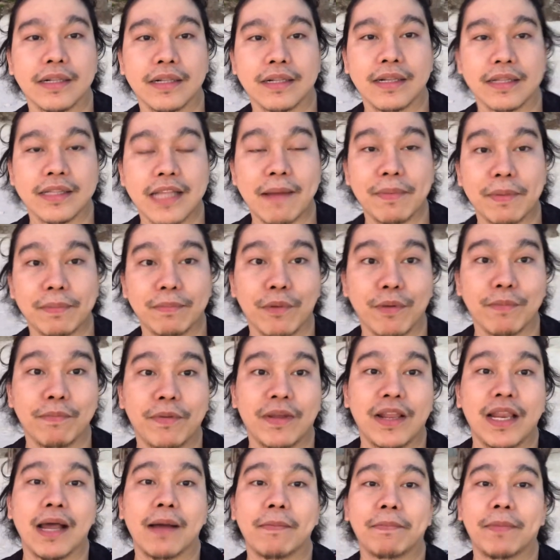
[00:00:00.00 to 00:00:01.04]
na dapat mong
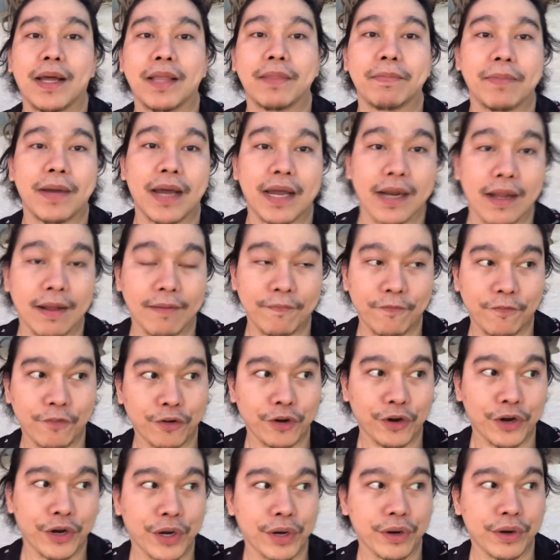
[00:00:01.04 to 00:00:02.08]
pilapan para
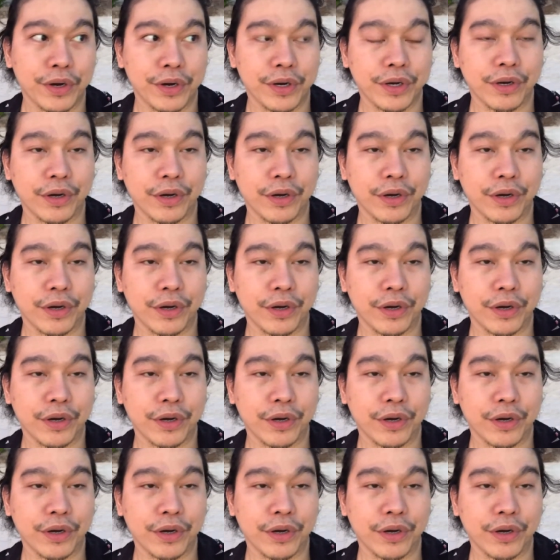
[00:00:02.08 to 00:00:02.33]
for